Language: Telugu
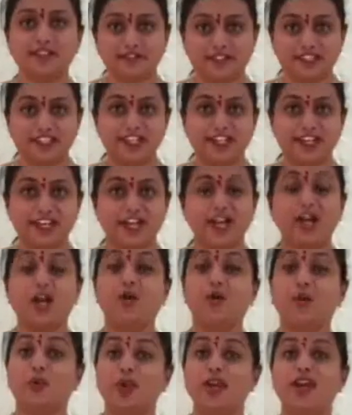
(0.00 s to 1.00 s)
సంవత్సర
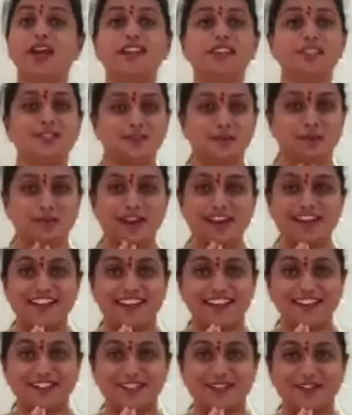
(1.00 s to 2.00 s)
ఉగాది
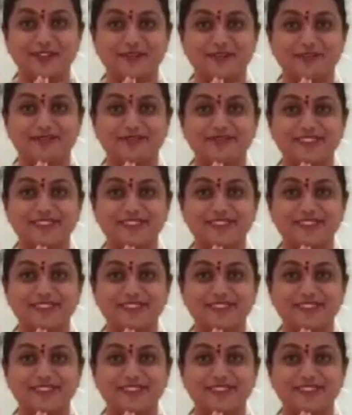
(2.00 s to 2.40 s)
శుభాకాంక్షలు